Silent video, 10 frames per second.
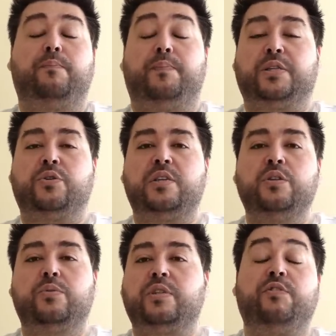Parce que
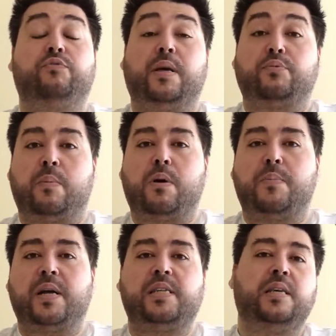sinon, s'ils font n'importe sur la
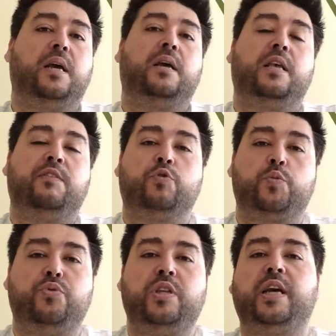première partie, ils vont
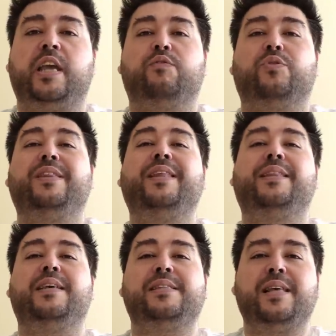se punir et ils vont
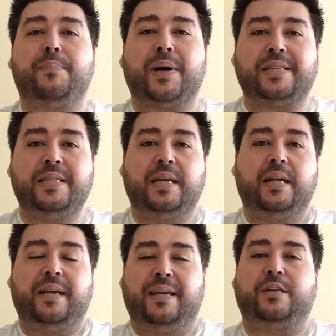détester la partie.
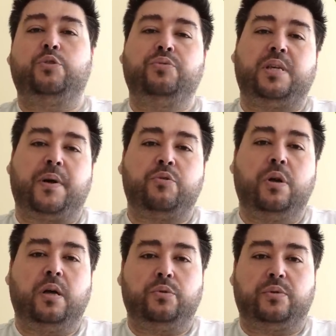Et ça, du coup, c'est pas
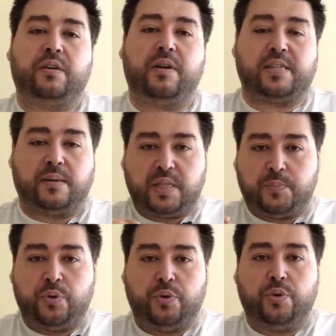cool. Donc ça, voilà, c'est un petit
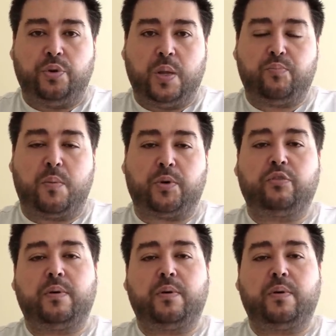peu les points importants.